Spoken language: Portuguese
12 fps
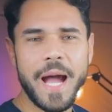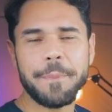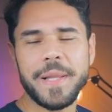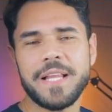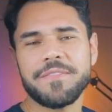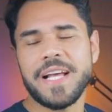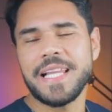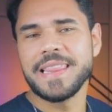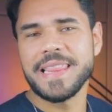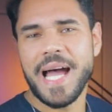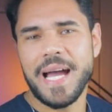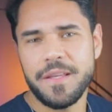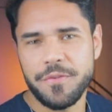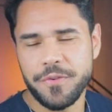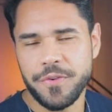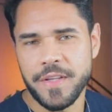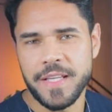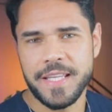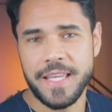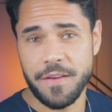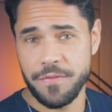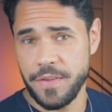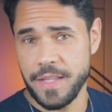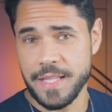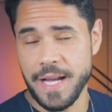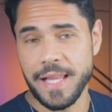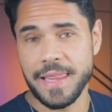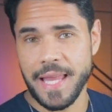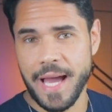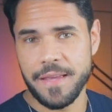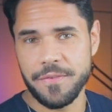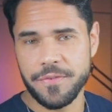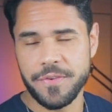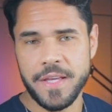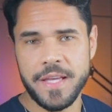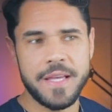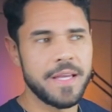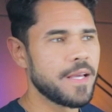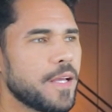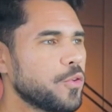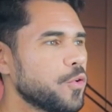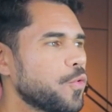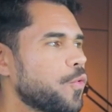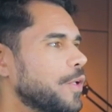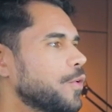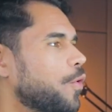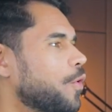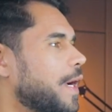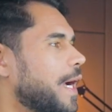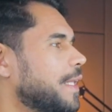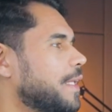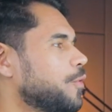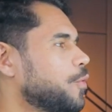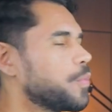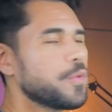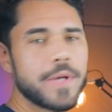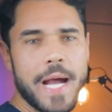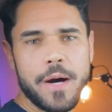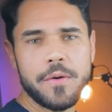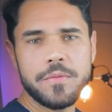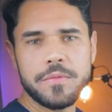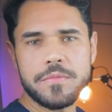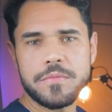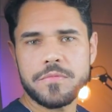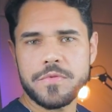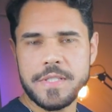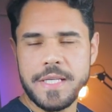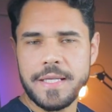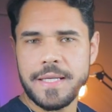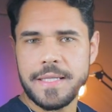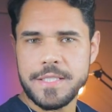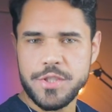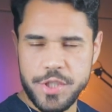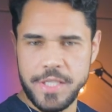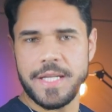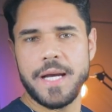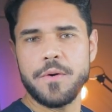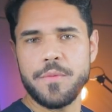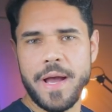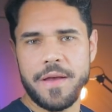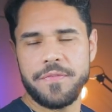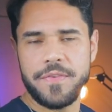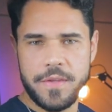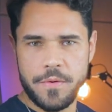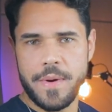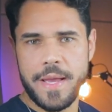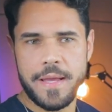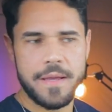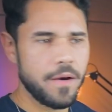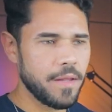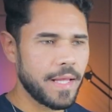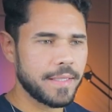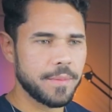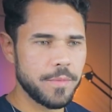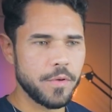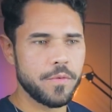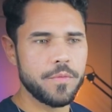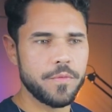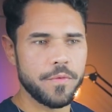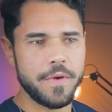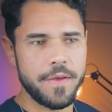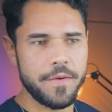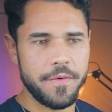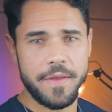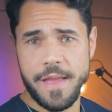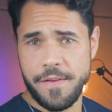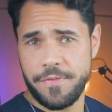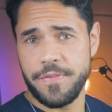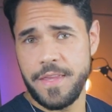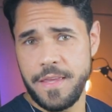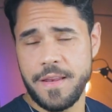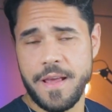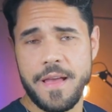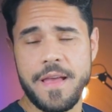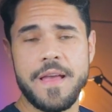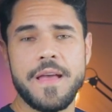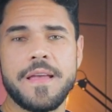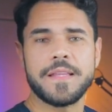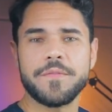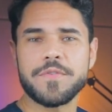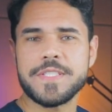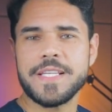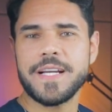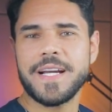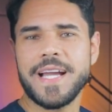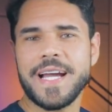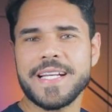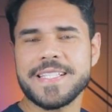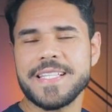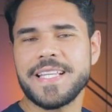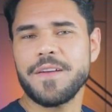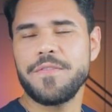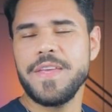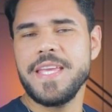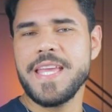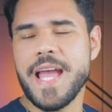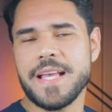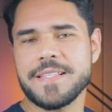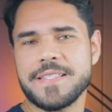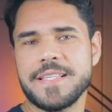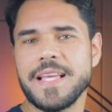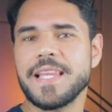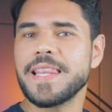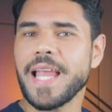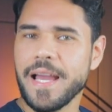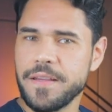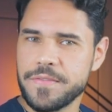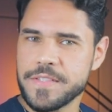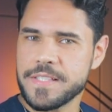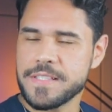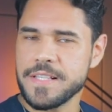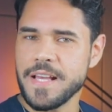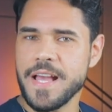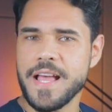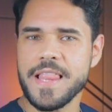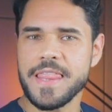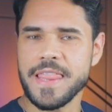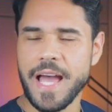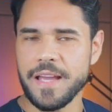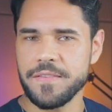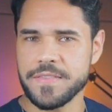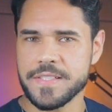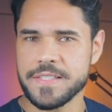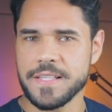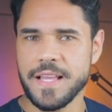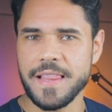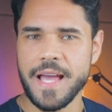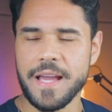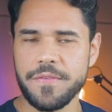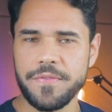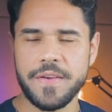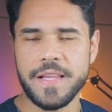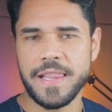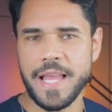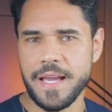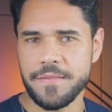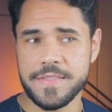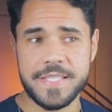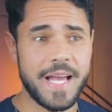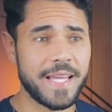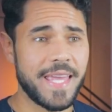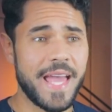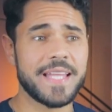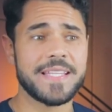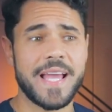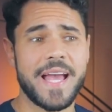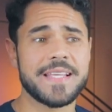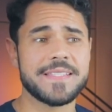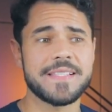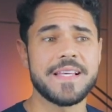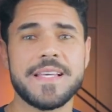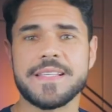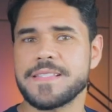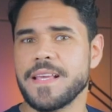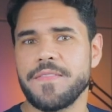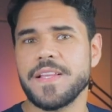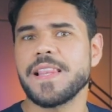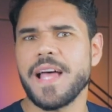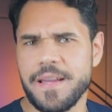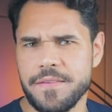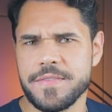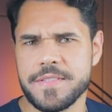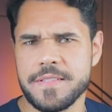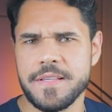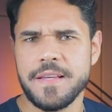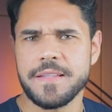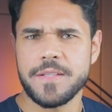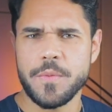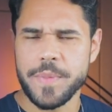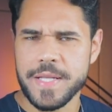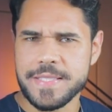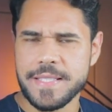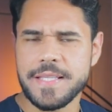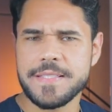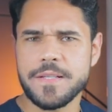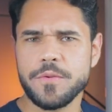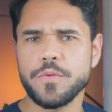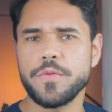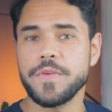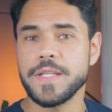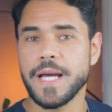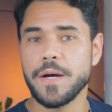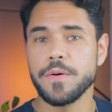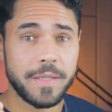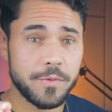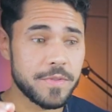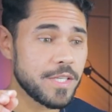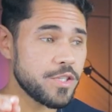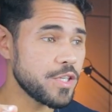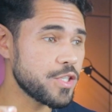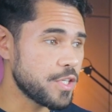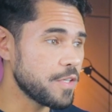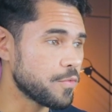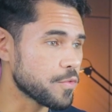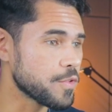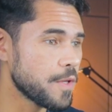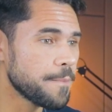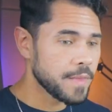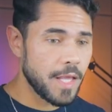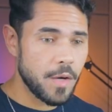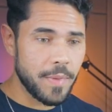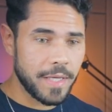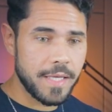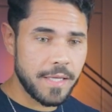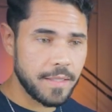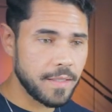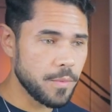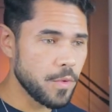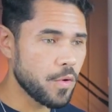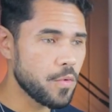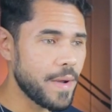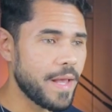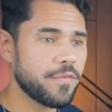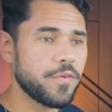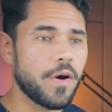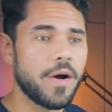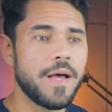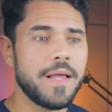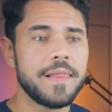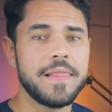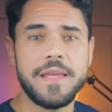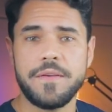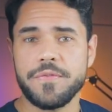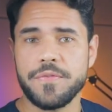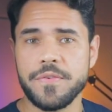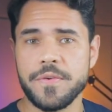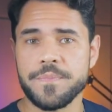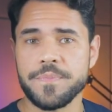A palavra life, que é vida, life, no, quando colocada no plural, você tira o F e o E. Olha lá, terminou com f e, né? Então você acrescenta v e s, lives, lives, life, lives. A cat has seven lives. Então presta atenção no final dos adjetivos. Tem uma aqui que terminou com F, ó, leaf.